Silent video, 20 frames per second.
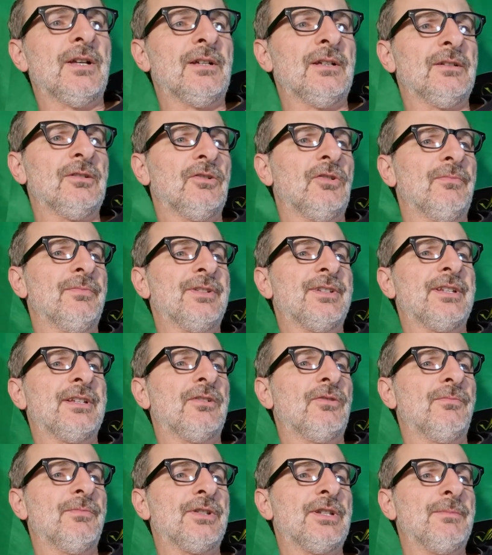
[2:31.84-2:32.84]
eh, come si,
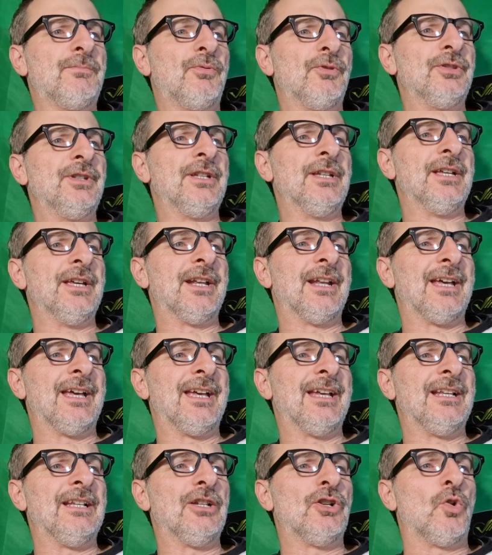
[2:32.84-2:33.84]
come si può
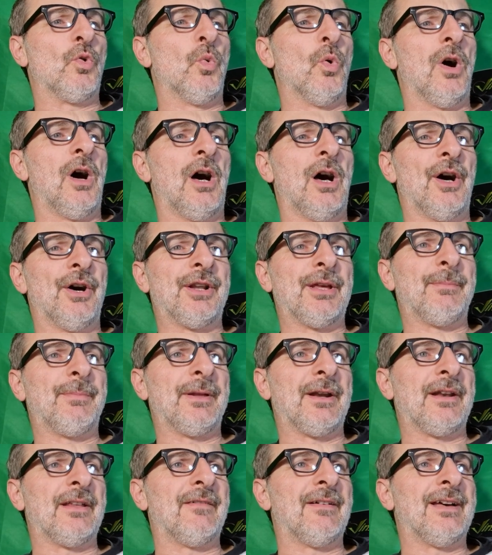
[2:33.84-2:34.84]
dire, il cuore
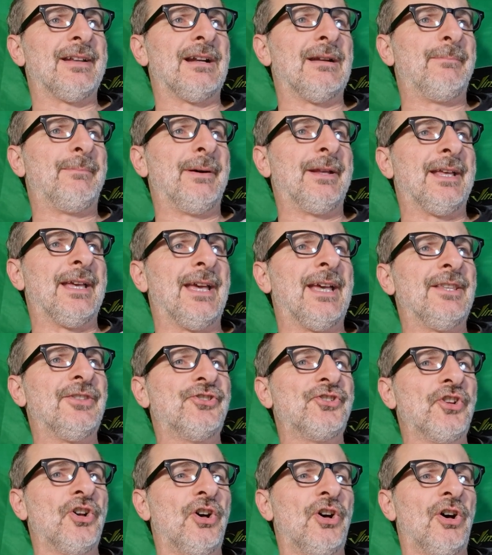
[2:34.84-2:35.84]
per arrivare al
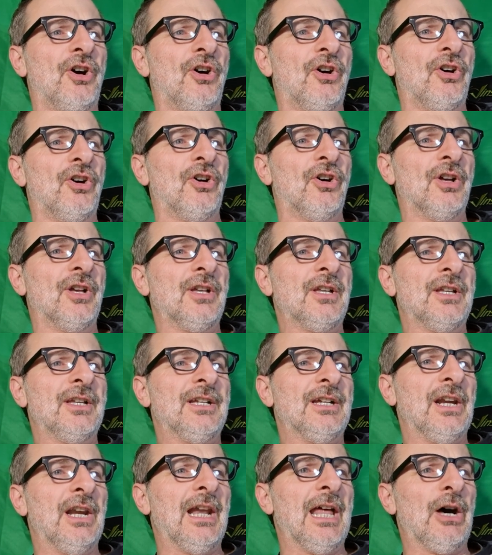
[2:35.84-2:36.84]
pareggio
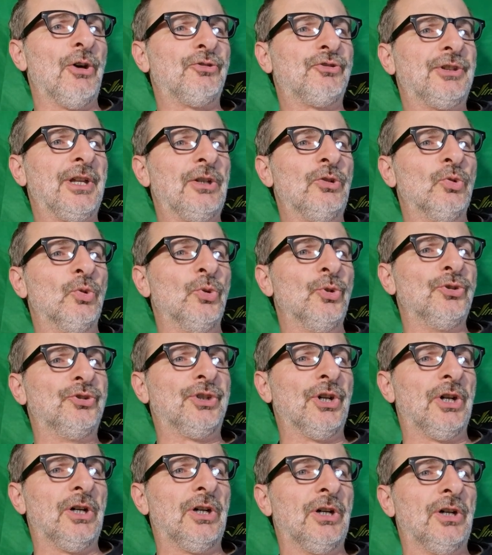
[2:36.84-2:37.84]
l'ha
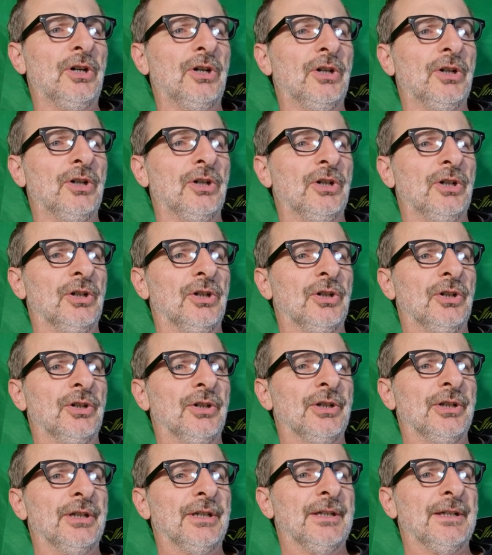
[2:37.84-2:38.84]
ottenuto.
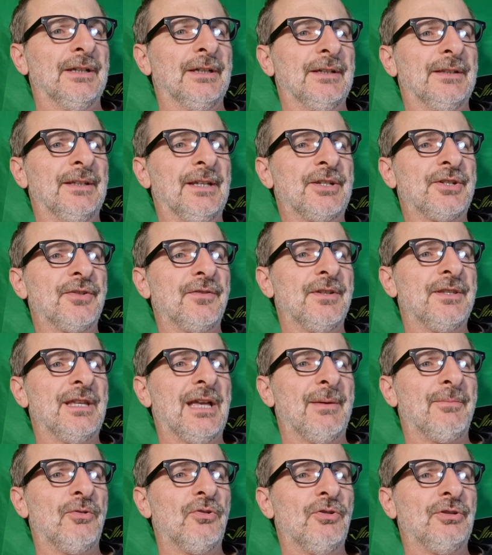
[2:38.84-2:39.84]
adesso
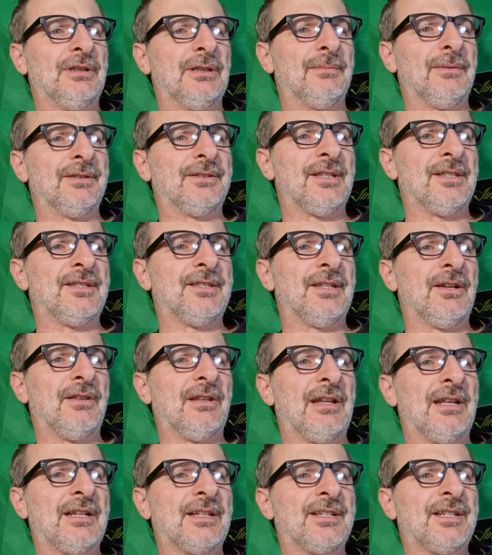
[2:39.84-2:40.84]
vediamo l'ultima attenzione,
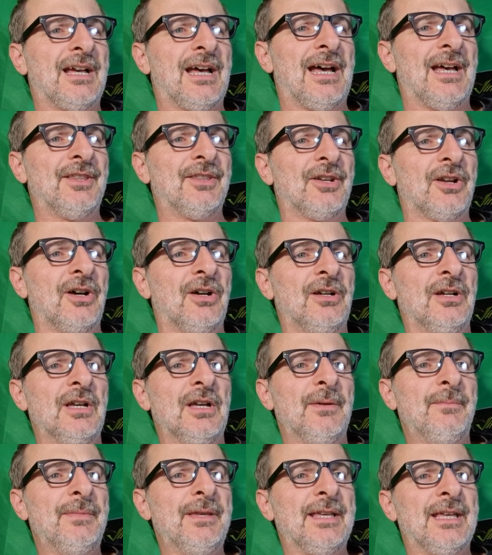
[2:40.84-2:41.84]
Alexandro
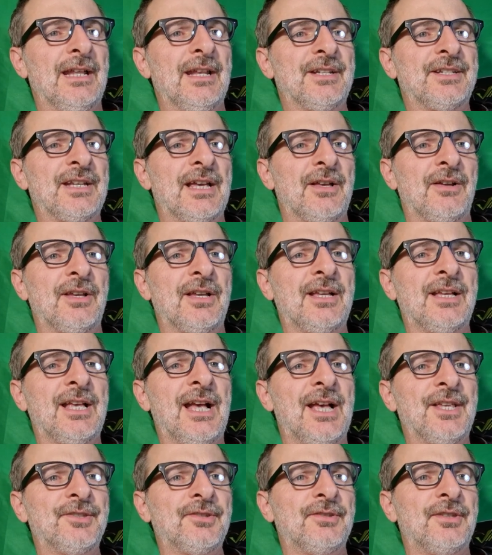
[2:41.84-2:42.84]
minchia interessava che
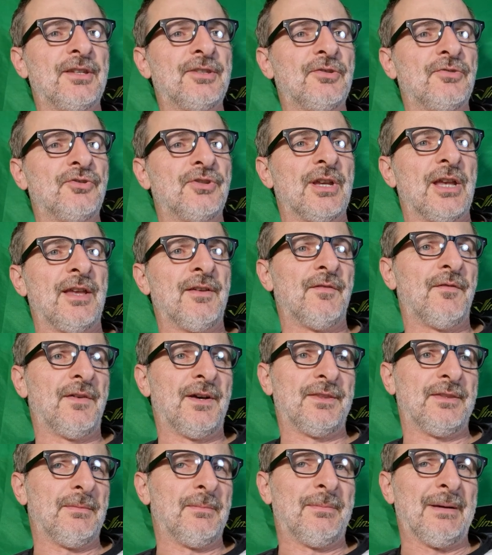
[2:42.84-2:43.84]
cazzo ti è successo, e
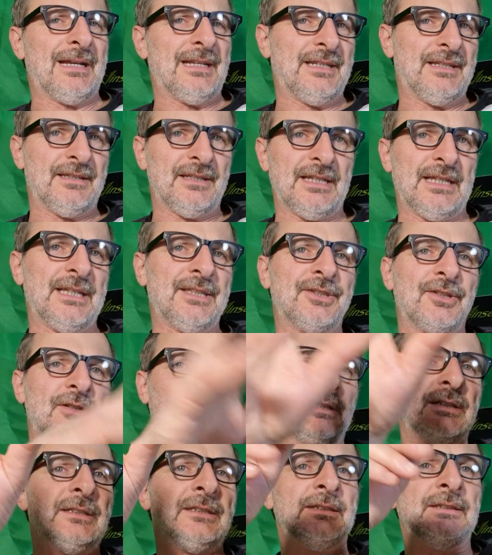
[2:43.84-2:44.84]
infatti palla
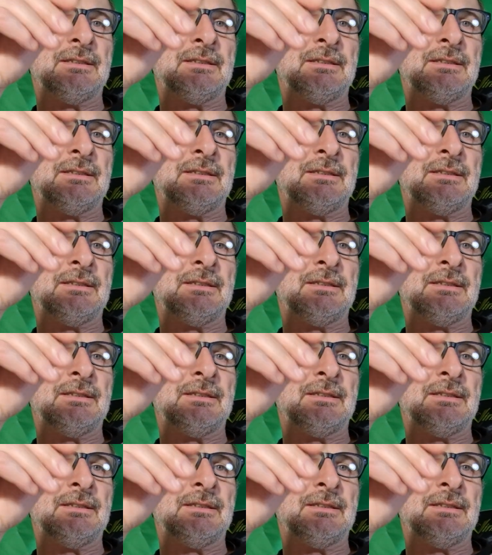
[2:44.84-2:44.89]
indietro.